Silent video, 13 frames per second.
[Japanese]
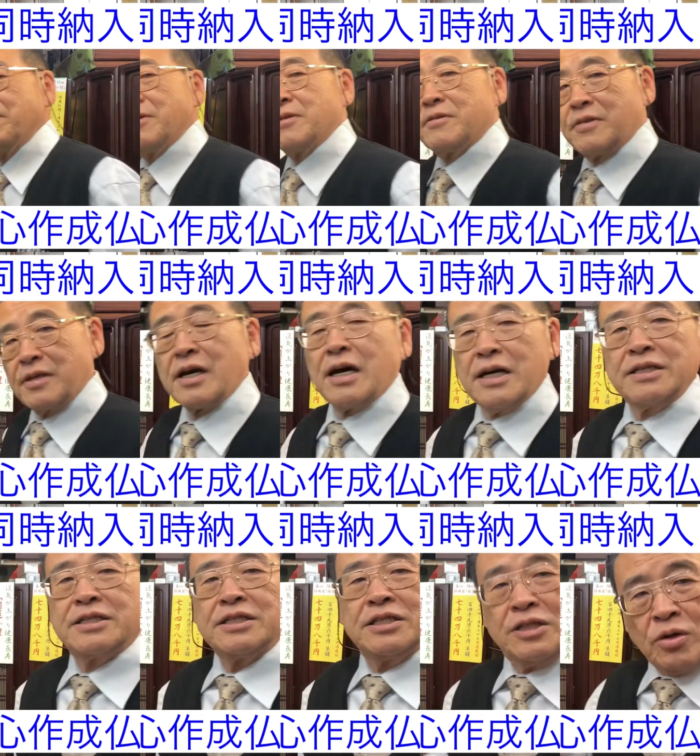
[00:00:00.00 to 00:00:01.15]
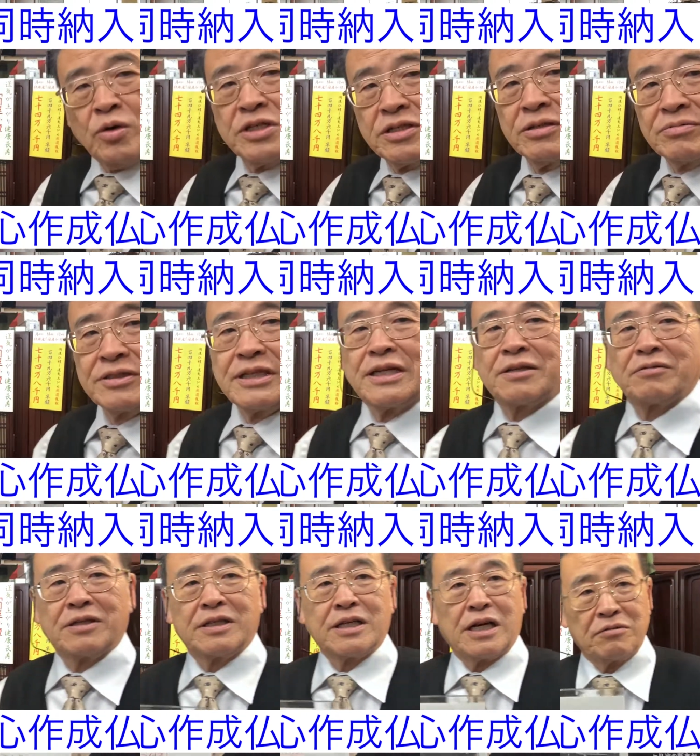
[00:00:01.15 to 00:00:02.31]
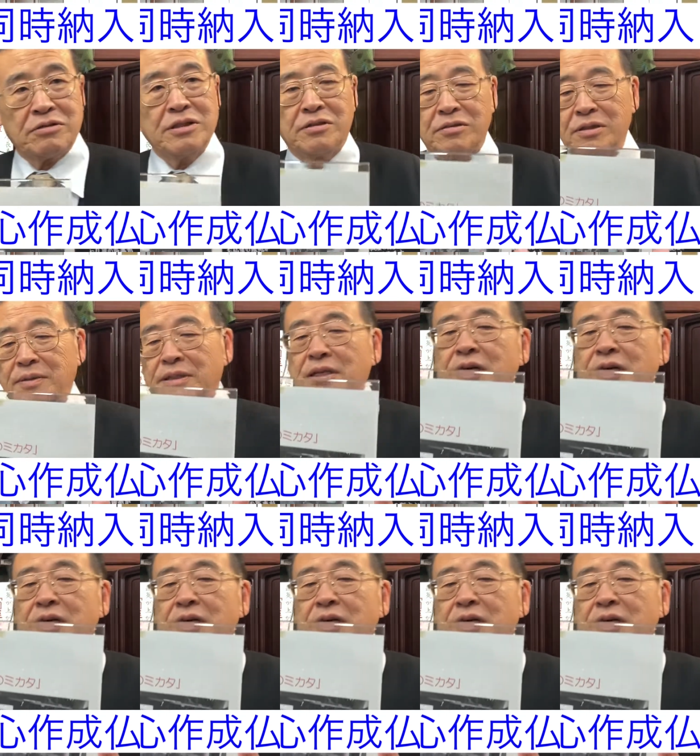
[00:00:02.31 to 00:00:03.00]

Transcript: 世界一、日本一の仏壇だと私は確信しております。